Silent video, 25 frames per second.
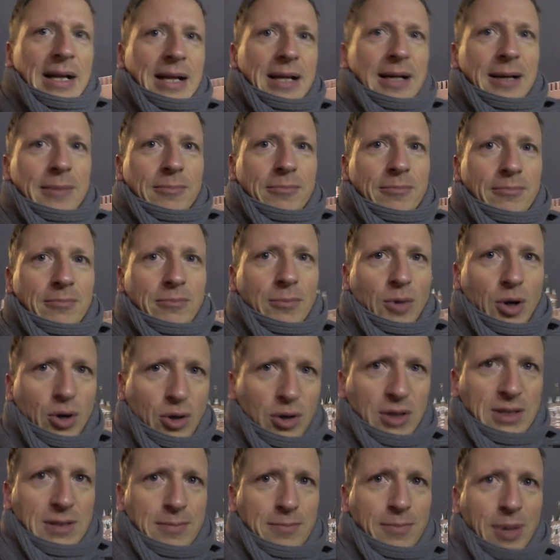Ähm,
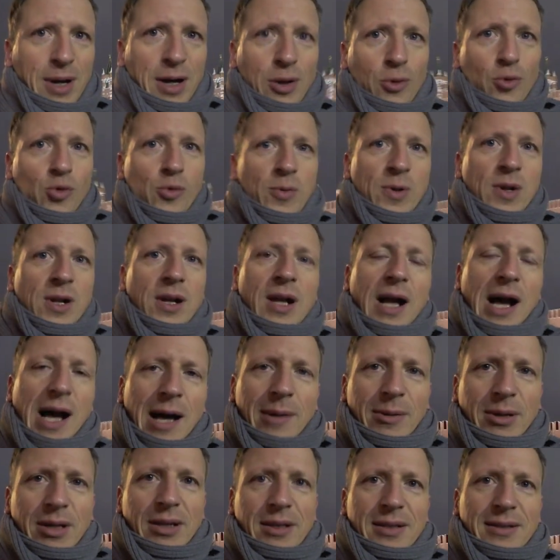kostet ein paar Rubel,
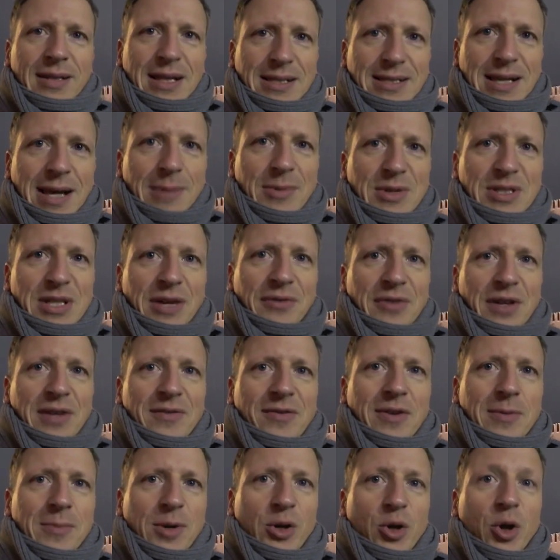aber das kann man sich auf
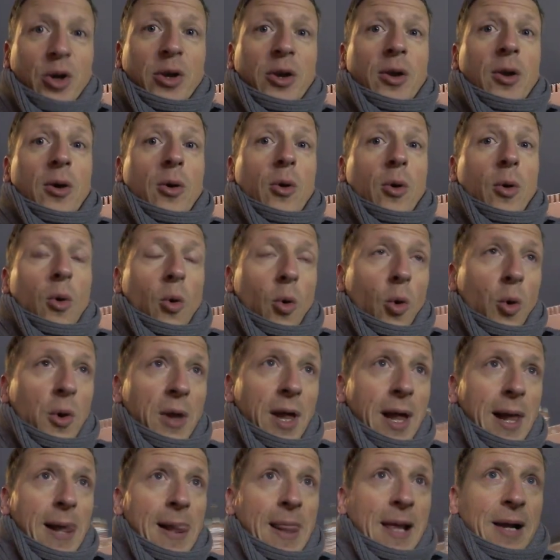jeden Fall mal gönnen.
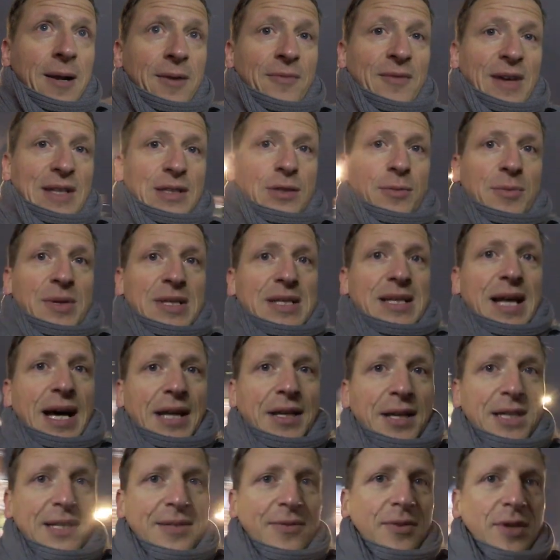Oder, wer es noch ein bisschen
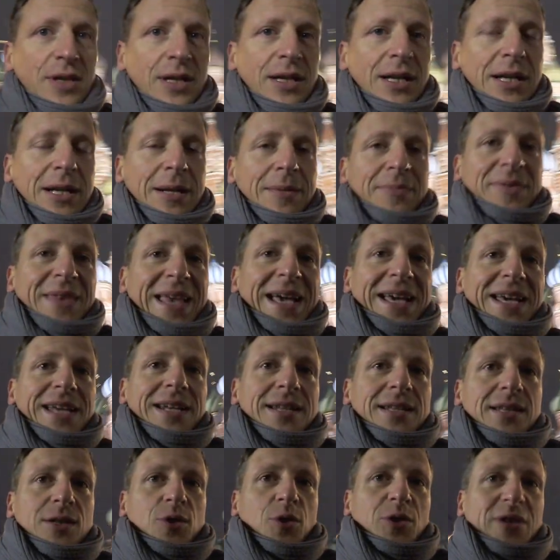anders will, der
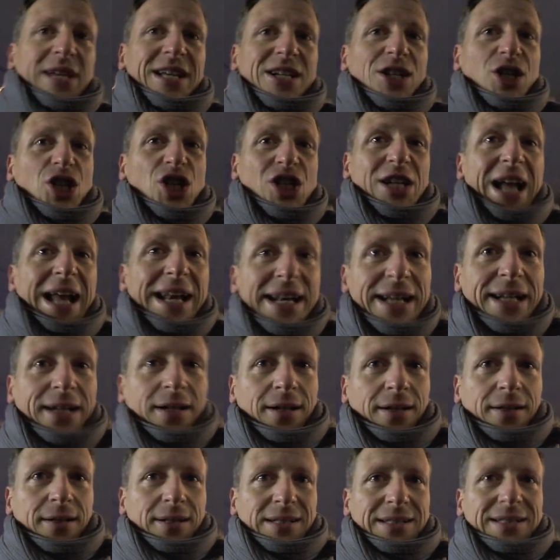geht ins Hotel
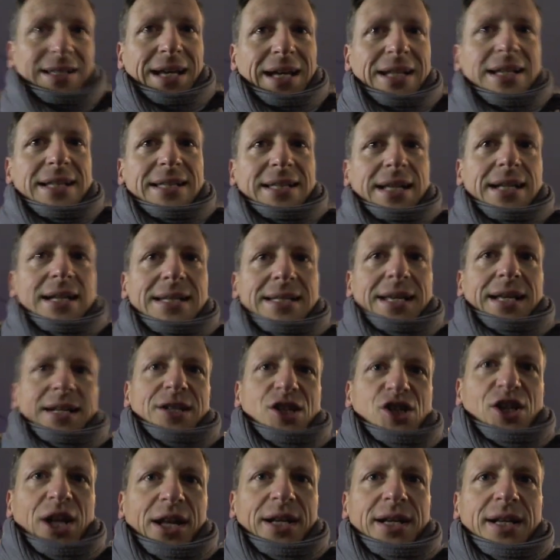Standard. Es ist alles, alles an
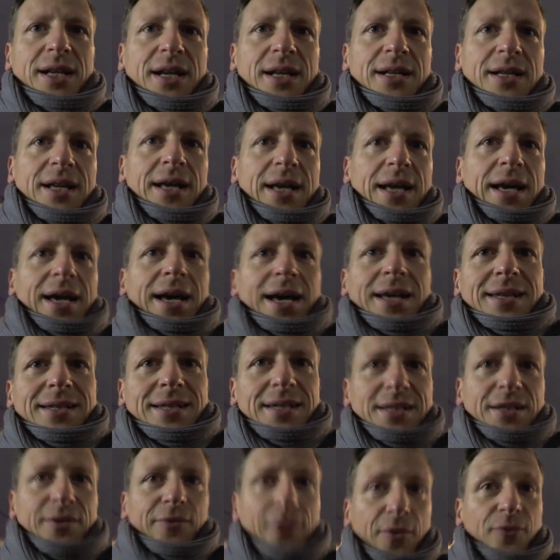Standard. Es
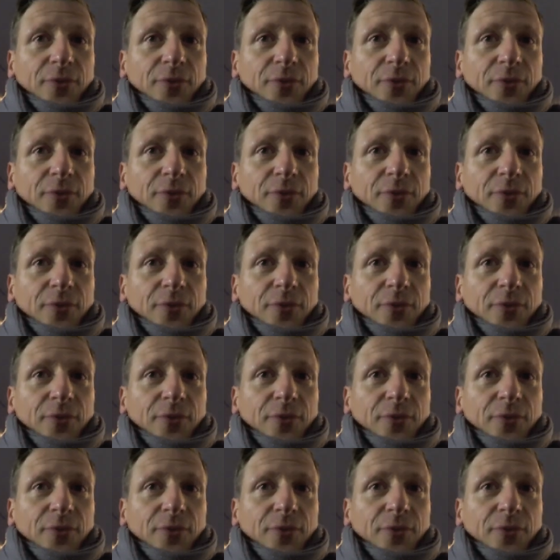ist ein